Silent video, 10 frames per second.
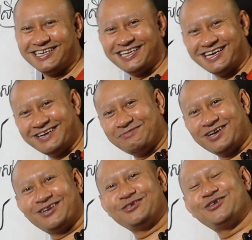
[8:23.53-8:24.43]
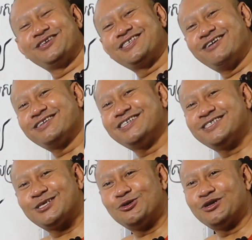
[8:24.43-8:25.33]
đang là bạc cái nông chua chua cứ
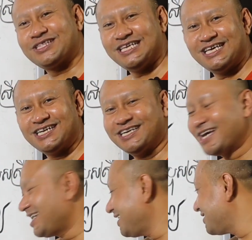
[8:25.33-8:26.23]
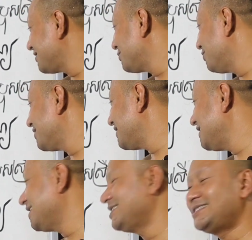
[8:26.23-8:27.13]
từ tua tiền đó nè này từ tua
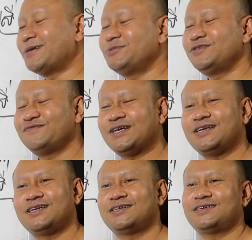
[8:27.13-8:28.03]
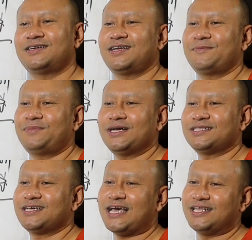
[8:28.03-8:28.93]
tiền chăm chỉ vật là
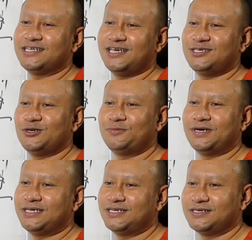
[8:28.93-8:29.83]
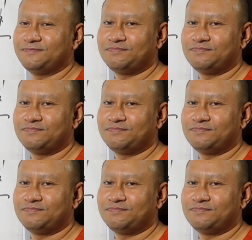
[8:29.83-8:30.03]
bật ngày nghệ dục ấy nè